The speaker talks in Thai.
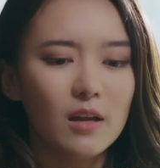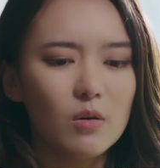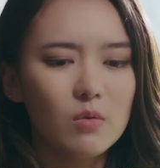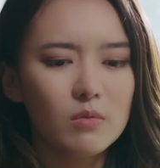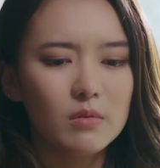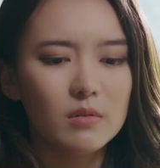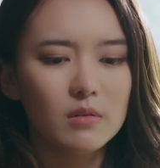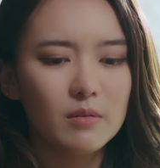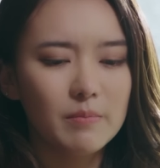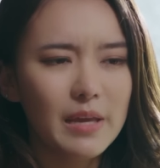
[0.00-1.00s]
แล้ว
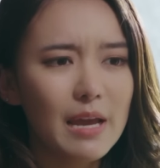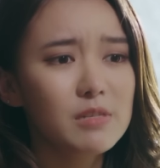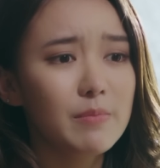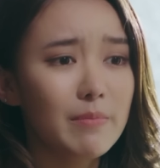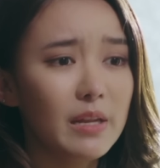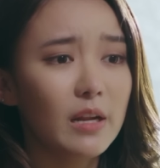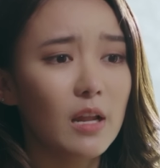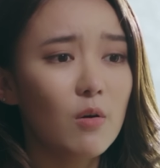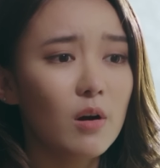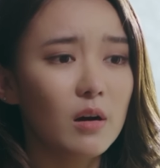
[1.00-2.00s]
พี่แอมจะไปบินอีก
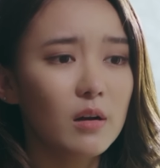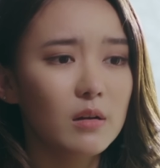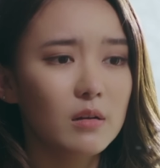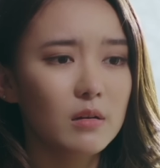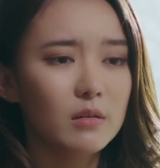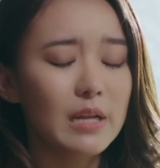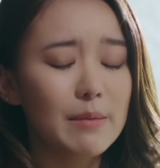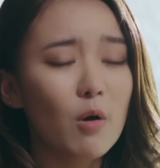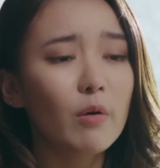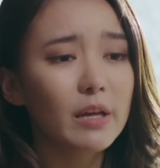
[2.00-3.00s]
แล้วหรอ ไหน
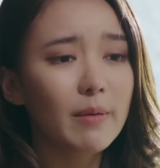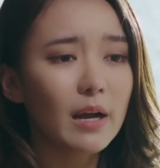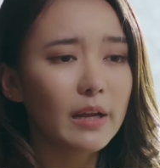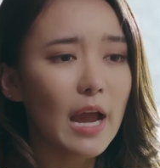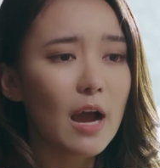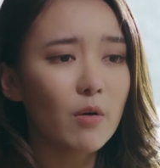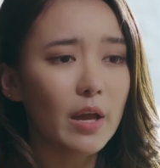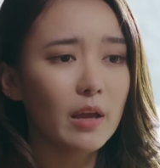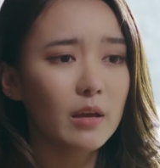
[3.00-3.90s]
บอกว่าได้พักยาวไง